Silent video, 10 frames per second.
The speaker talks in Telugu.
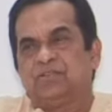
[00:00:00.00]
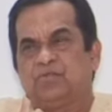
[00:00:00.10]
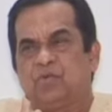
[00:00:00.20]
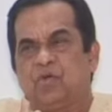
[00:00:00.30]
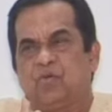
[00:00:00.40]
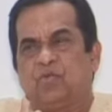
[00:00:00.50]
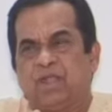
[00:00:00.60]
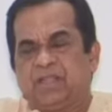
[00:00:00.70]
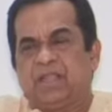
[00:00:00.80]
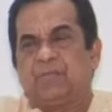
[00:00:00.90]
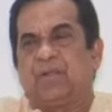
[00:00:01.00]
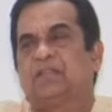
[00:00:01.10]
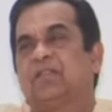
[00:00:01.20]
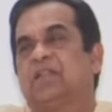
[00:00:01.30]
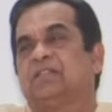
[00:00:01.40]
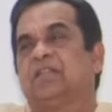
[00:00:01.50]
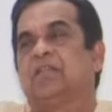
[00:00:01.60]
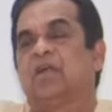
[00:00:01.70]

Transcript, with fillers: ఇవో వాటికే ప్రాధాన్యతని